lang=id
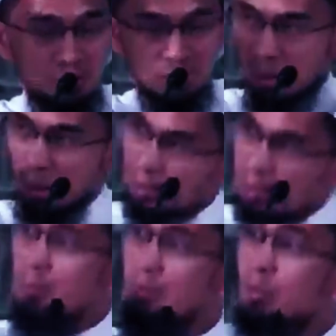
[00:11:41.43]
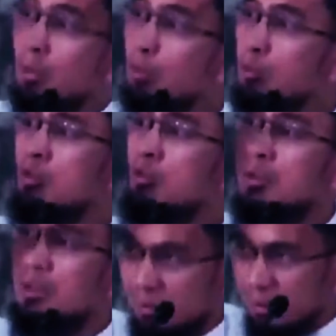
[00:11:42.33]
Sekarang,
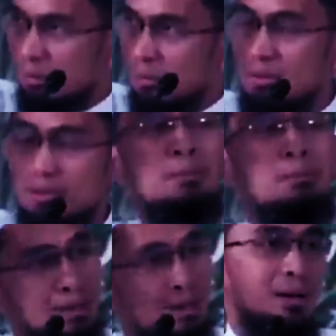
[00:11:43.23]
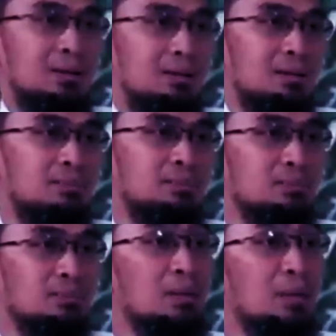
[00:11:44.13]
terus, dan nanti. Sampai yang akan datang.
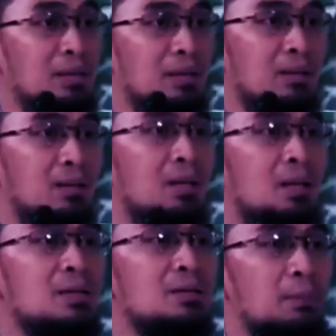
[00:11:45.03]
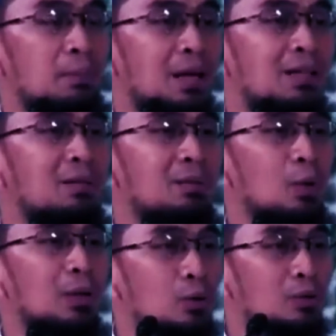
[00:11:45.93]
Perhatikan. Sampai Anda
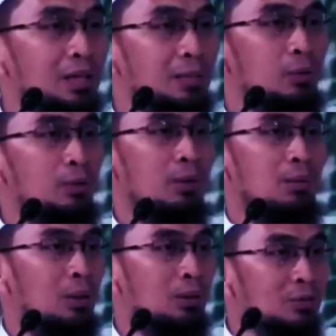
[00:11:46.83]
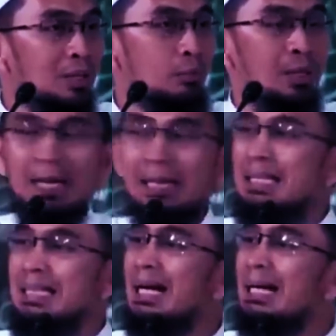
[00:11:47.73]
berbuat dosa pun, berbuat dosa pun akan
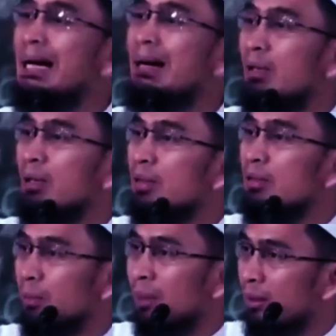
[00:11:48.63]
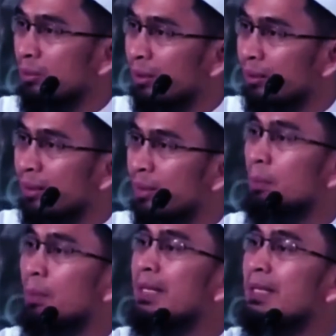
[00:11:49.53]
dijaga oleh Allah Subhanahu wa taala
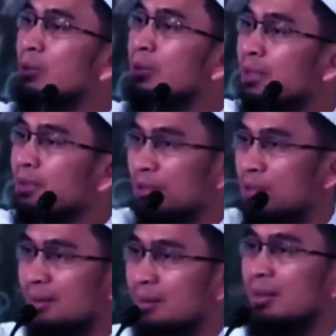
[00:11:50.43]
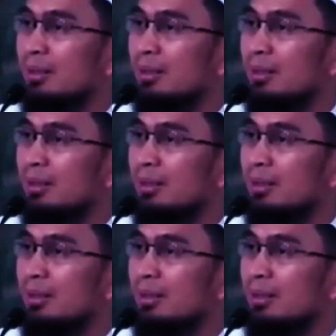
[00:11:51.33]
supaya itu tidak terjadi.